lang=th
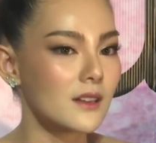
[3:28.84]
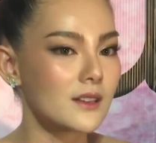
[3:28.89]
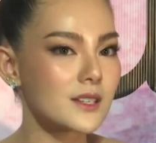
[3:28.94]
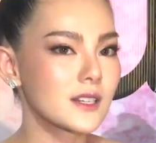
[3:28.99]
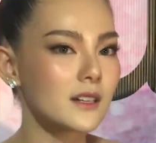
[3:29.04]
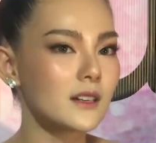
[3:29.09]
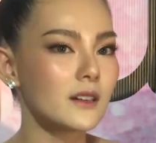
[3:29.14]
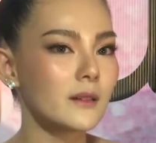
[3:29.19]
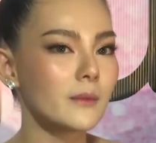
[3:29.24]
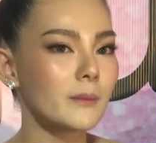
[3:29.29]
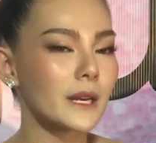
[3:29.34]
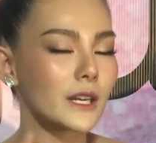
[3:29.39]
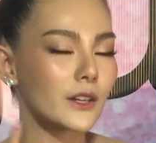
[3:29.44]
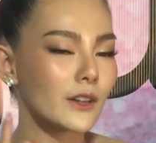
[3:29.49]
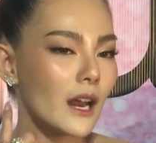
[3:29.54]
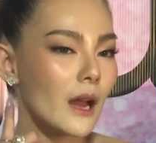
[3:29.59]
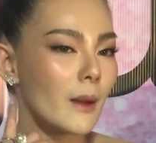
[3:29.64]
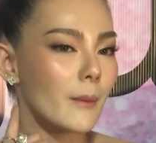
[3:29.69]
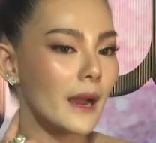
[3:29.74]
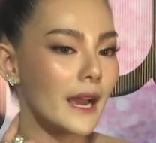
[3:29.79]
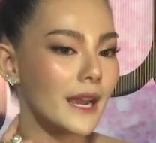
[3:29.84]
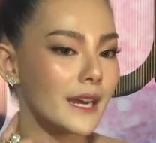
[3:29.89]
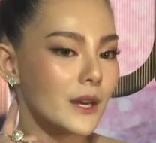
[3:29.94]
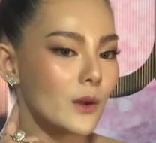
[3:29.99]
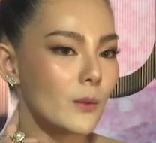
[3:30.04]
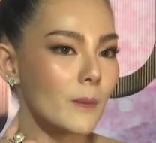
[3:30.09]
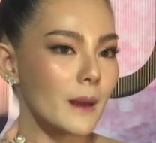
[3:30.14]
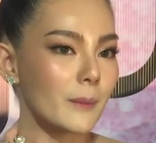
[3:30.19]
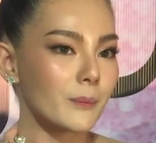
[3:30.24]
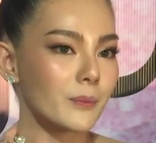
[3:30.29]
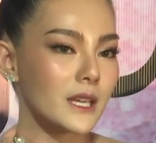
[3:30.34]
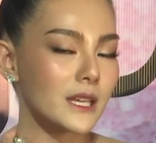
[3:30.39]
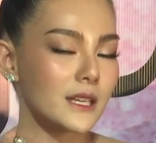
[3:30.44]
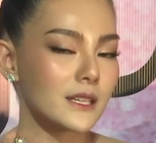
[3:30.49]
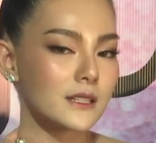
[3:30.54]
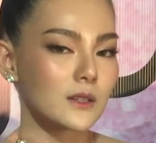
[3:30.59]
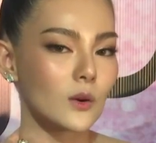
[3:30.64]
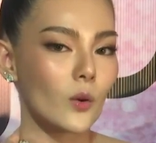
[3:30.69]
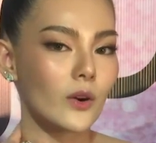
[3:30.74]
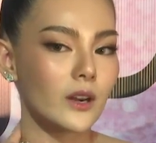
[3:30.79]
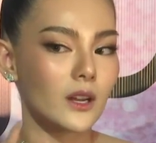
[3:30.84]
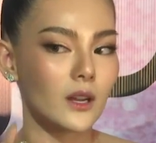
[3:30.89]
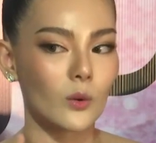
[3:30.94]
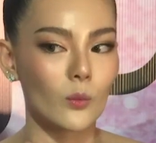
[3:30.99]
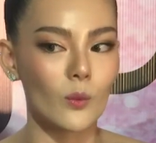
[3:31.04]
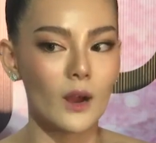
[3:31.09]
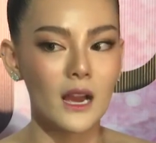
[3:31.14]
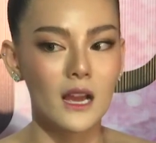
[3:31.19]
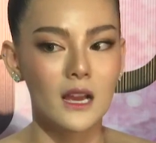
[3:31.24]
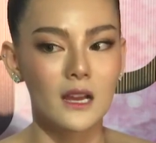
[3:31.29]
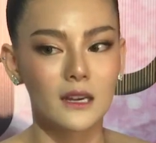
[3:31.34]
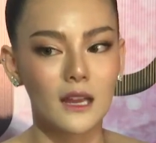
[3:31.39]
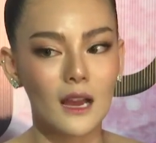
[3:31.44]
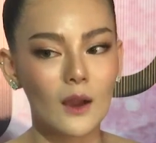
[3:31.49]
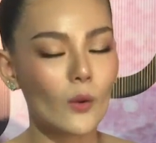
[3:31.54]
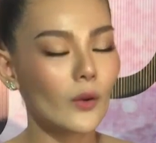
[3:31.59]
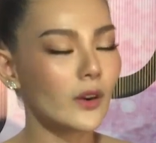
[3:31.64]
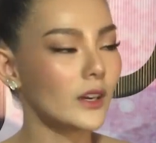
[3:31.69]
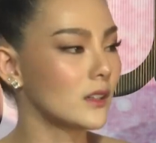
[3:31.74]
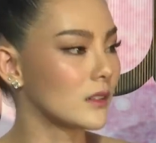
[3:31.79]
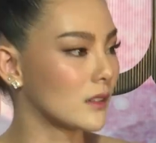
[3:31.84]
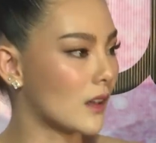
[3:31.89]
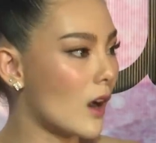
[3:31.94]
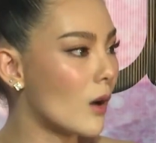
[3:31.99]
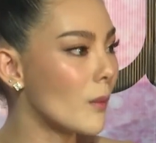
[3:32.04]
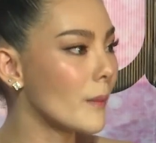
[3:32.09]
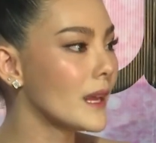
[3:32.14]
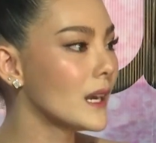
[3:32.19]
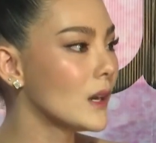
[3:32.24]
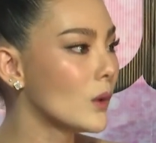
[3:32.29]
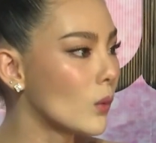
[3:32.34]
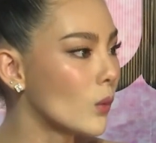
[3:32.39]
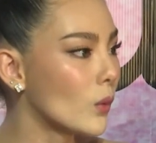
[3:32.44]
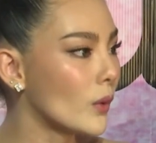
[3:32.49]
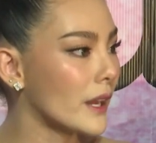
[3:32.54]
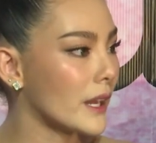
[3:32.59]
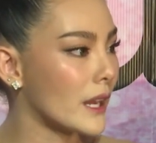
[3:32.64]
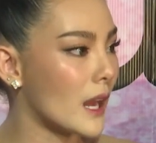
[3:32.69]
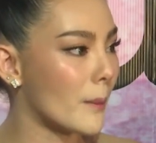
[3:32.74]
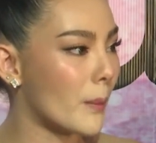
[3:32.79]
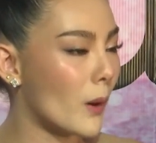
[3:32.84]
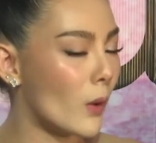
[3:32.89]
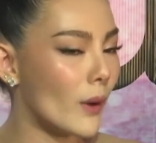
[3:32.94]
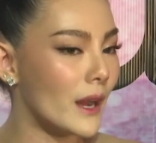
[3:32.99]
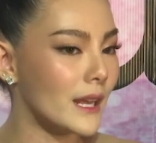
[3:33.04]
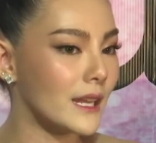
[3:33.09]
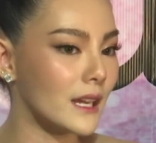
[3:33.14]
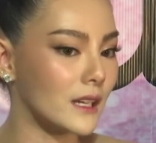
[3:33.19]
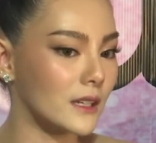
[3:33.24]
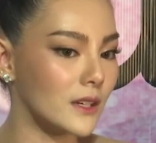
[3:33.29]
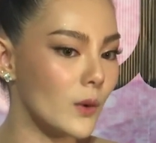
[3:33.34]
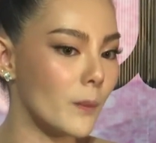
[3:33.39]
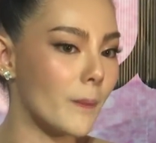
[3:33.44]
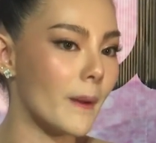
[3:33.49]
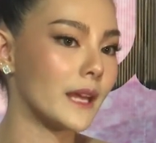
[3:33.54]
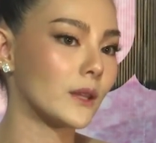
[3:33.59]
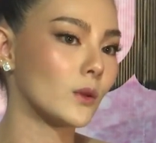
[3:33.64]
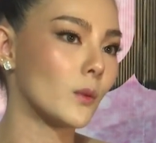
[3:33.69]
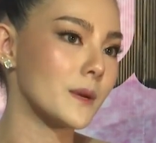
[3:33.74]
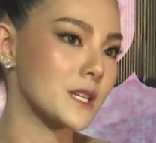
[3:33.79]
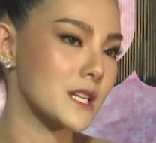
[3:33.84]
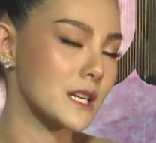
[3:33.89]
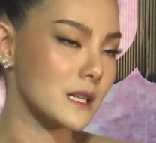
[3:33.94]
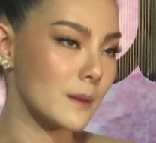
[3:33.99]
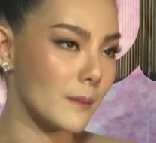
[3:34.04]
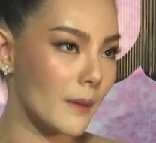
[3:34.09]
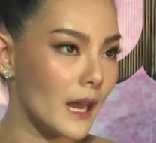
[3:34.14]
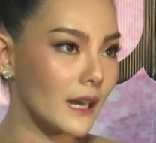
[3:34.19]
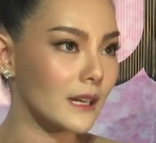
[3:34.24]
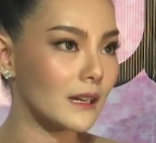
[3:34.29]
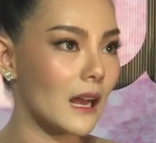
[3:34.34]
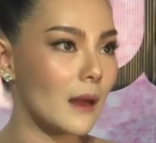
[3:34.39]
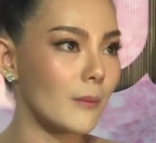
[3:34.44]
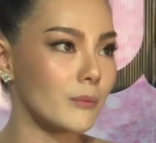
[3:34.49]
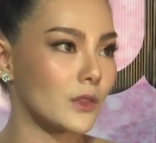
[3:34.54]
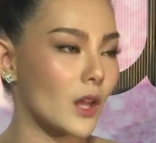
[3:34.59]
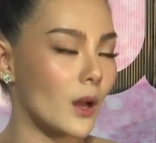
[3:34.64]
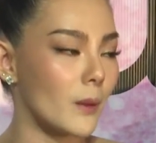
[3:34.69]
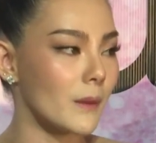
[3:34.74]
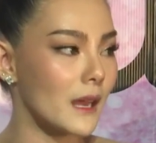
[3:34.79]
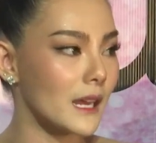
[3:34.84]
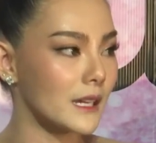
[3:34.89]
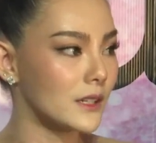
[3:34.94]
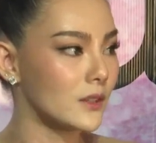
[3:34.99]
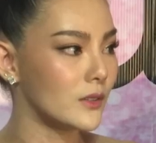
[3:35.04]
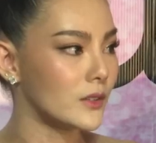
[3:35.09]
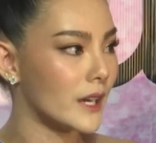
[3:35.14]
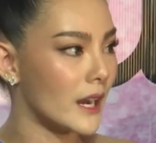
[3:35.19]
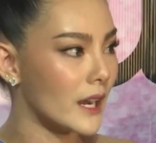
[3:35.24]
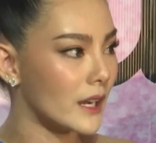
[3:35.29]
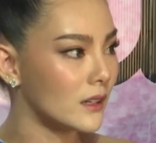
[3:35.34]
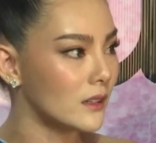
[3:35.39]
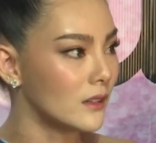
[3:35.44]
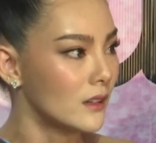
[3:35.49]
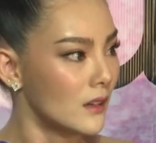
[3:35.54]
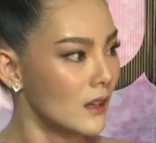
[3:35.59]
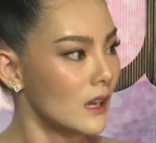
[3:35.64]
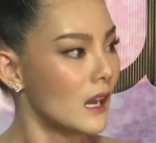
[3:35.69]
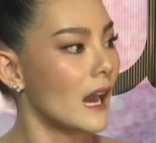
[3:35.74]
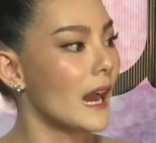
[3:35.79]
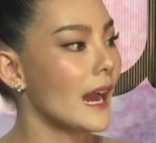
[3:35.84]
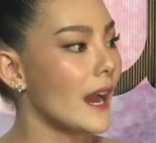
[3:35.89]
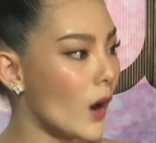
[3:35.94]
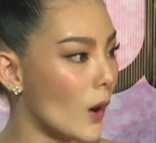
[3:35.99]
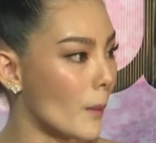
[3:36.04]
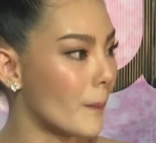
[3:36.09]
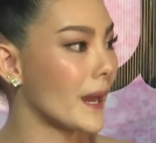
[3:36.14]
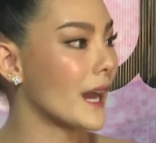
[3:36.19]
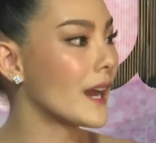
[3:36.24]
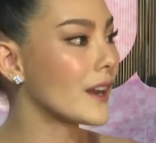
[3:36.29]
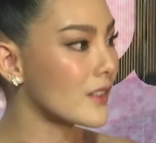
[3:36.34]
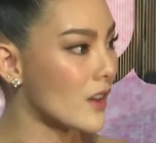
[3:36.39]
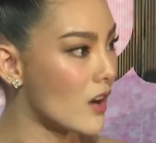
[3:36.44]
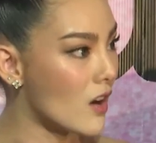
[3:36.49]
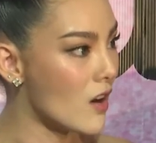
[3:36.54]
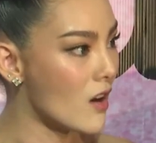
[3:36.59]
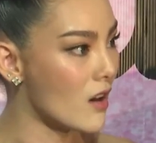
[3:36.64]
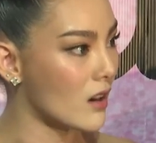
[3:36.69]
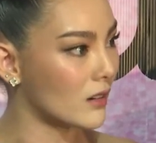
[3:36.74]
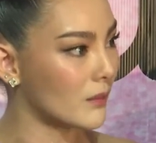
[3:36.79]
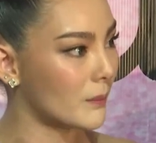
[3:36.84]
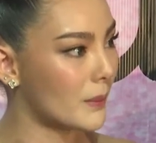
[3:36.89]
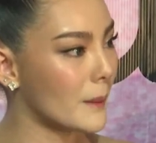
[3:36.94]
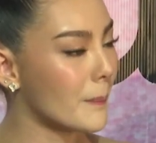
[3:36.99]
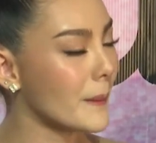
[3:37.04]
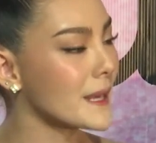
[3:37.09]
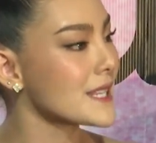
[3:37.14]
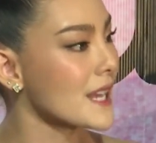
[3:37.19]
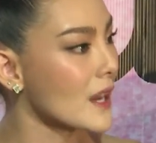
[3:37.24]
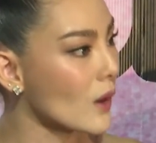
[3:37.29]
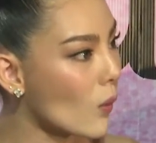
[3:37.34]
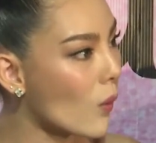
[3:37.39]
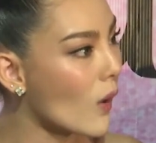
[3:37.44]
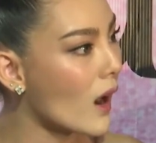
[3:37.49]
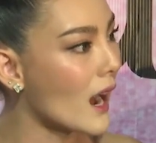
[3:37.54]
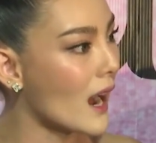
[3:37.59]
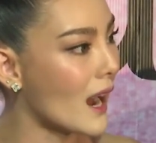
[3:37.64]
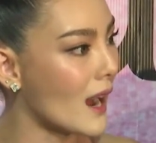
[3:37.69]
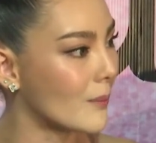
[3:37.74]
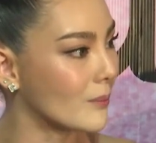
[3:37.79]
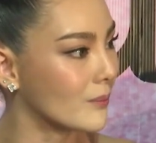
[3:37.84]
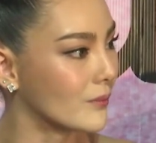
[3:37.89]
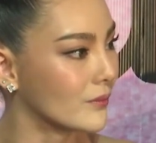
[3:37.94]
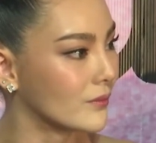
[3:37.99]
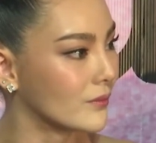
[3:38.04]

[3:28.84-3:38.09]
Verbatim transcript: ซึ่งมันก็ทำให้ดิวแบบคิดถึงคนอื่นว่าถ้าคนอื่นเขาไม่รู้อย่างเงี้ยเพราะว่าอย่างดิวไปตรงประชาสัมพันธ์คำตอบแรกที่ดิวได้คือให้ออกไปข้างนอกเพื่อไปแจ้งความ